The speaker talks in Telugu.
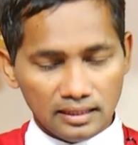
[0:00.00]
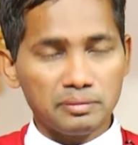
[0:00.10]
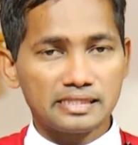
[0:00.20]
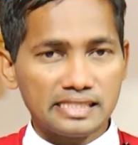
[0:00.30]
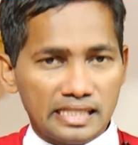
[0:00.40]

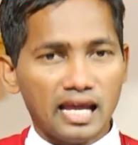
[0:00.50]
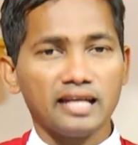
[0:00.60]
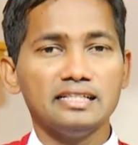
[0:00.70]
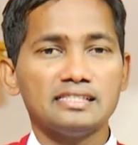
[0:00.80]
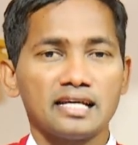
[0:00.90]
ఈమె
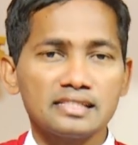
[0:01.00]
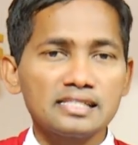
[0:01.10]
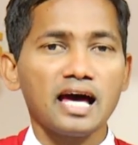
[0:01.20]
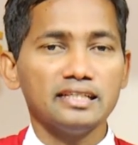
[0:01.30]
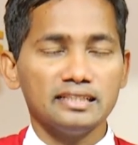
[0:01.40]
శీలాన్ని
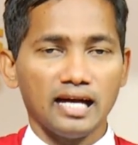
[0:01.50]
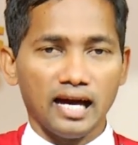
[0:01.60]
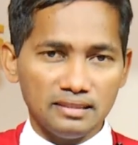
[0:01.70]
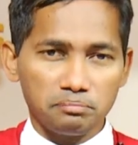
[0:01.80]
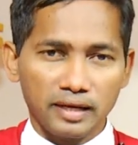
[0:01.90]
చెరచాలి
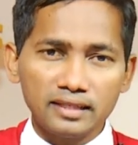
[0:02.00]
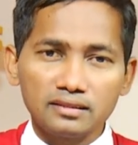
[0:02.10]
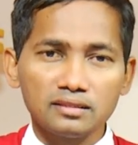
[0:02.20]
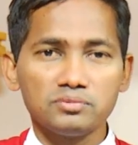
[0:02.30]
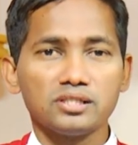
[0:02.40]
అని
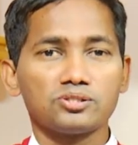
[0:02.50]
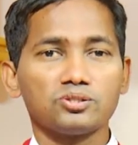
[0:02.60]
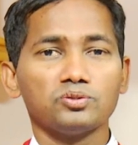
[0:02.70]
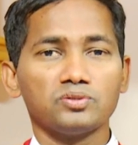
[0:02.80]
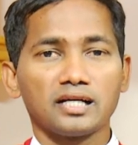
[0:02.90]
ప్రయత్నం
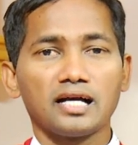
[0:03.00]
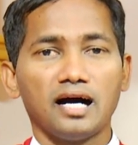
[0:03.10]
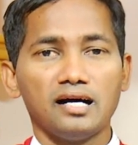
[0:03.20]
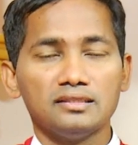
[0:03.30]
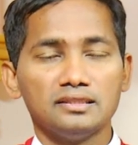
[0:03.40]
చేస్తూ
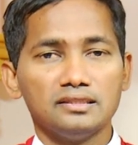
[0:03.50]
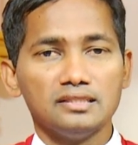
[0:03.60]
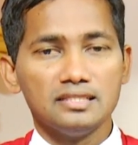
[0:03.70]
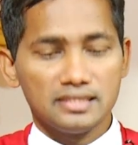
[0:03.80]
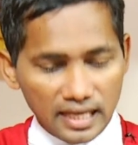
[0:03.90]
ఉండగా
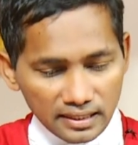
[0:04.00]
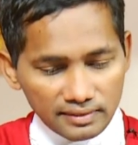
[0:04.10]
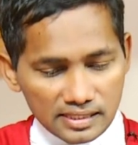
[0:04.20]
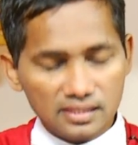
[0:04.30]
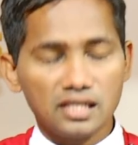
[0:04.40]
చేయి
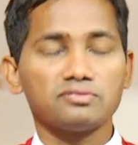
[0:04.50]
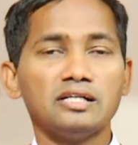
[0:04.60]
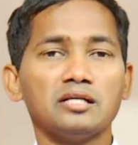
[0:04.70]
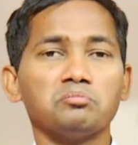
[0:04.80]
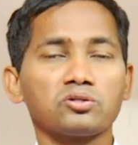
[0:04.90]

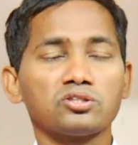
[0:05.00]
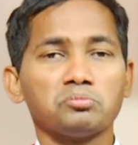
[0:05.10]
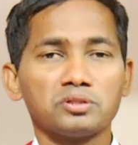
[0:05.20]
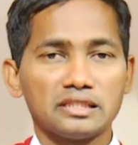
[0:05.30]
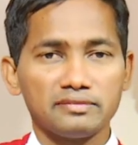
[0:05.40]
వేసినటువంటి
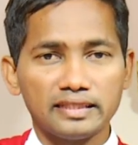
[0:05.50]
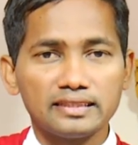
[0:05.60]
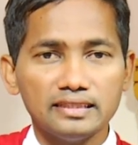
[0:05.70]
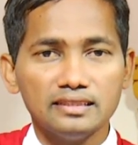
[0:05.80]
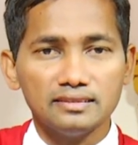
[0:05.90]
మొట్టమొదటి
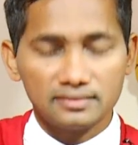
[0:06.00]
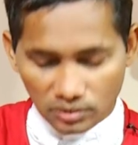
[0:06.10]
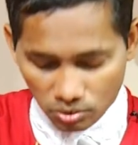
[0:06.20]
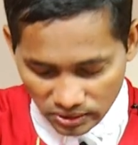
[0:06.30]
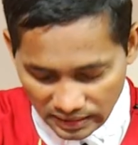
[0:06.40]
వ్యక్తి
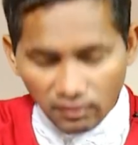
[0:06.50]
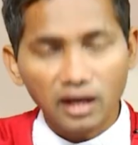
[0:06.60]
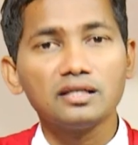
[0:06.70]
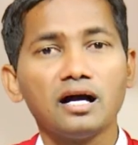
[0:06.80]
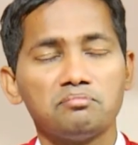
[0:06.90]

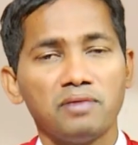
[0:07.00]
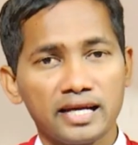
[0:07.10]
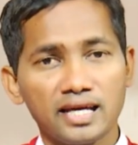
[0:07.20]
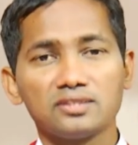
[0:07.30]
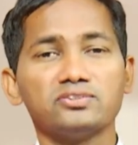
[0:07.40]
గుడ్డివాడుగా
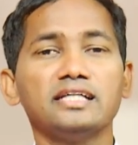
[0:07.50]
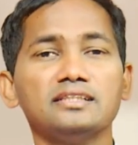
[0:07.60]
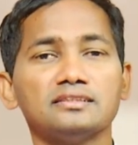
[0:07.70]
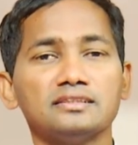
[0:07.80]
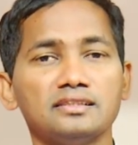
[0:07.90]
మారారు అని